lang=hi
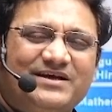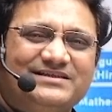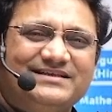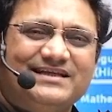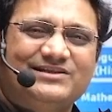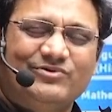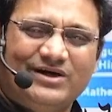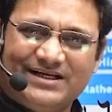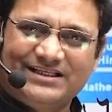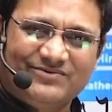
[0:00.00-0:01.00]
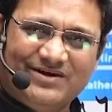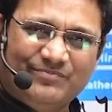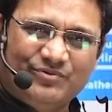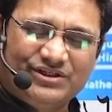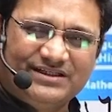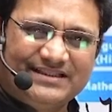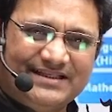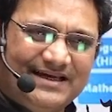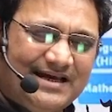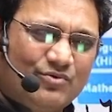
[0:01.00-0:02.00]
बेस्ड या थ्योरेटिकल सवाल पूछे
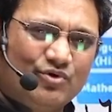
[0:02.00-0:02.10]
जाते हैं या